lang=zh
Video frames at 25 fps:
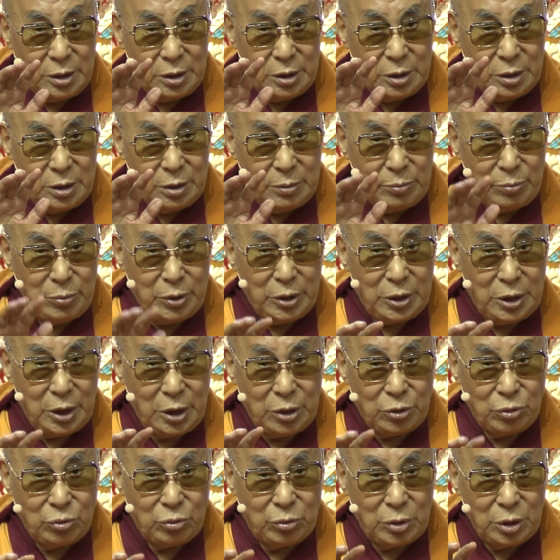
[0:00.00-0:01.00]
而且
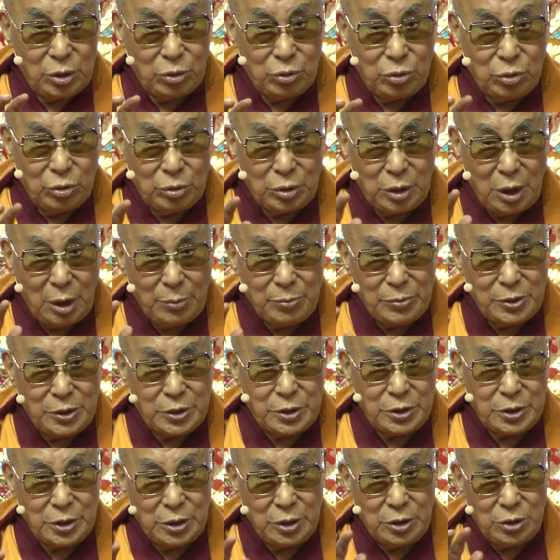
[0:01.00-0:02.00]
四地
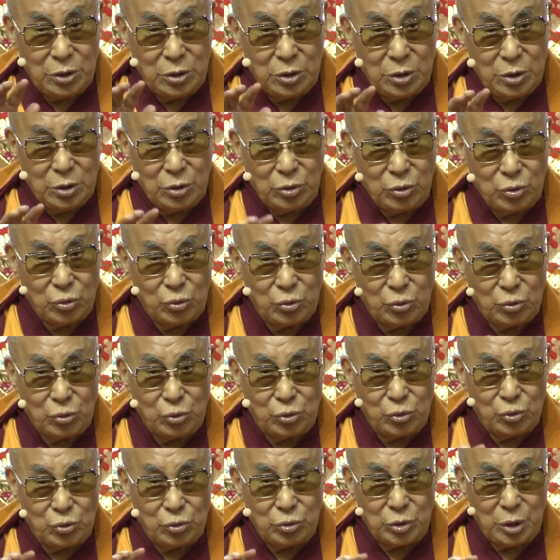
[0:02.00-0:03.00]
每一者又说到
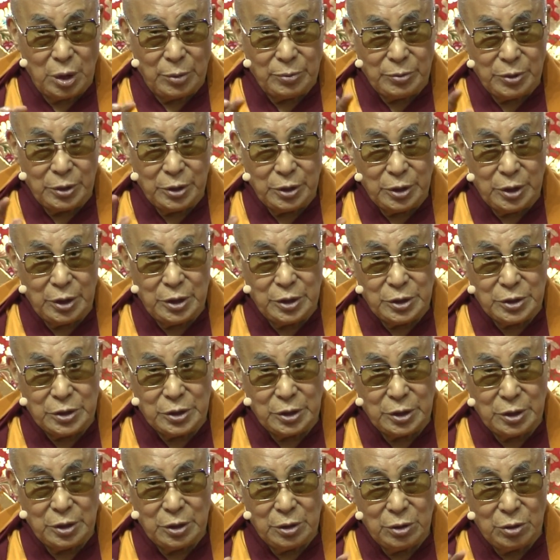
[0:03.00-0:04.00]
了四种形象，像
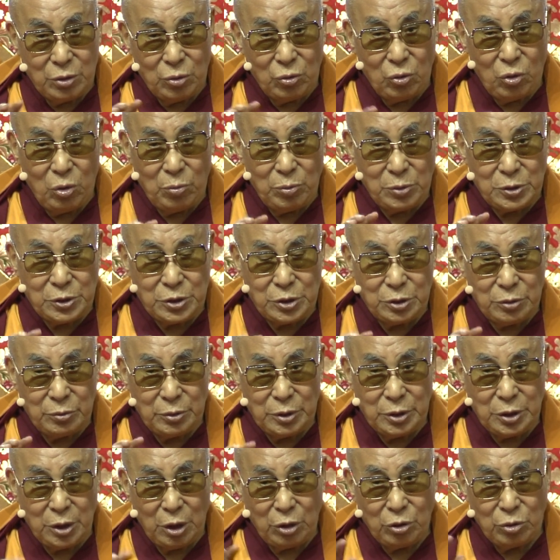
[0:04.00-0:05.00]
是无常、苦、
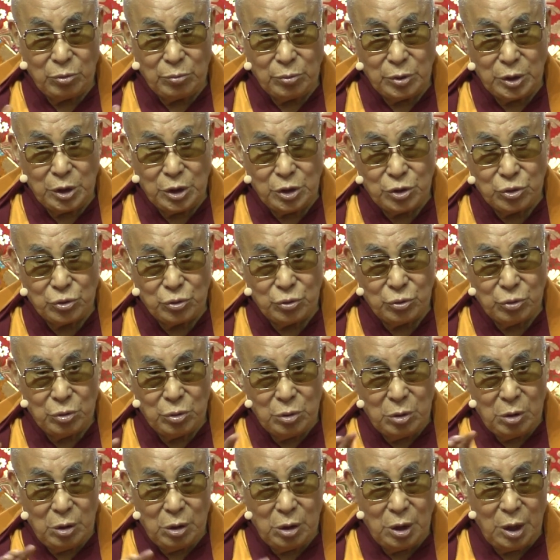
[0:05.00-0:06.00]
空、我、因
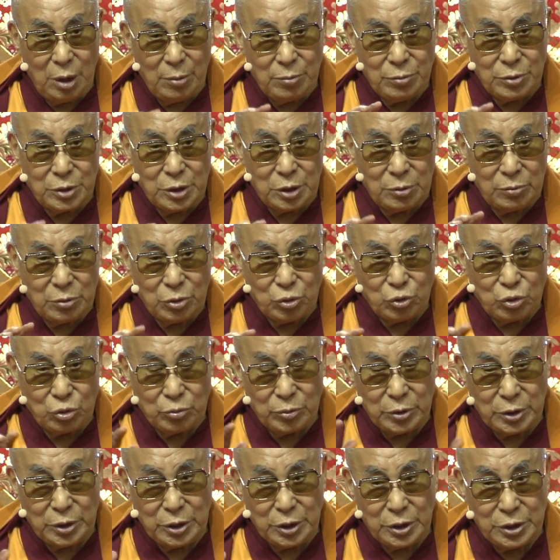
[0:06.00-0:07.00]
极、原生、
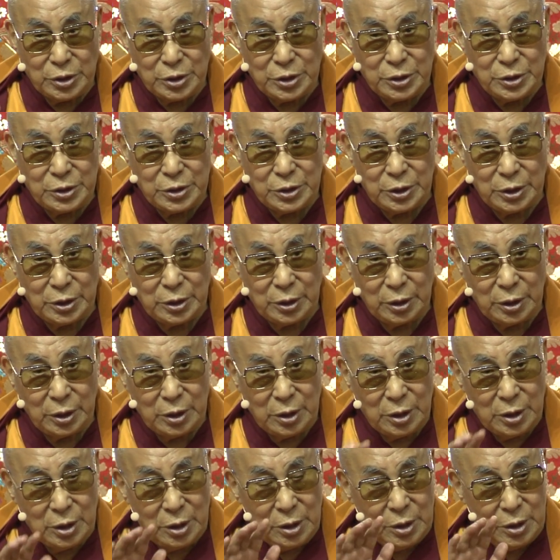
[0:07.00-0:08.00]
灭尽、妙里道、
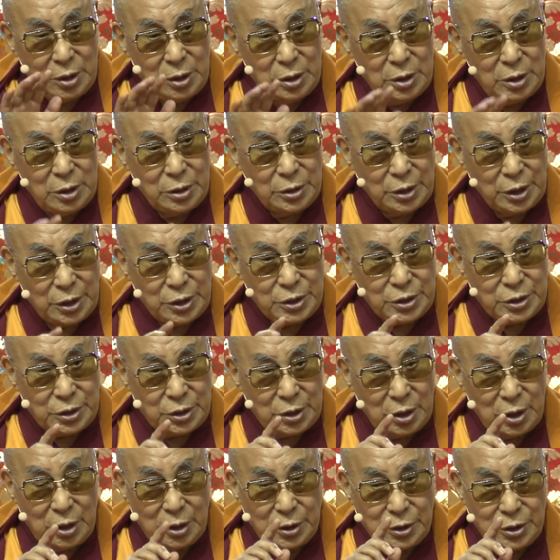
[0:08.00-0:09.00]
如行、出等，
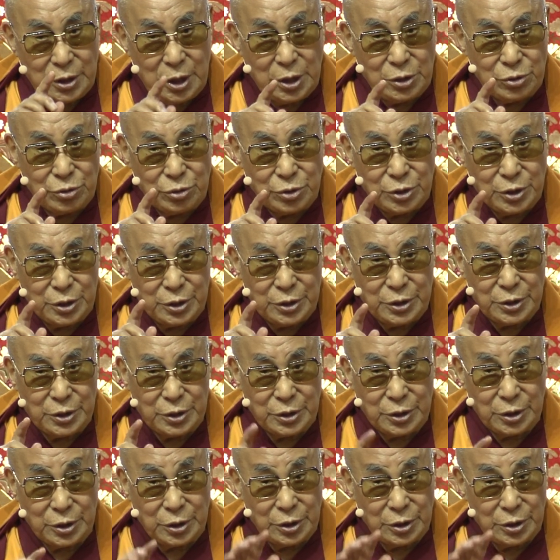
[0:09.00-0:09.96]
又说到了，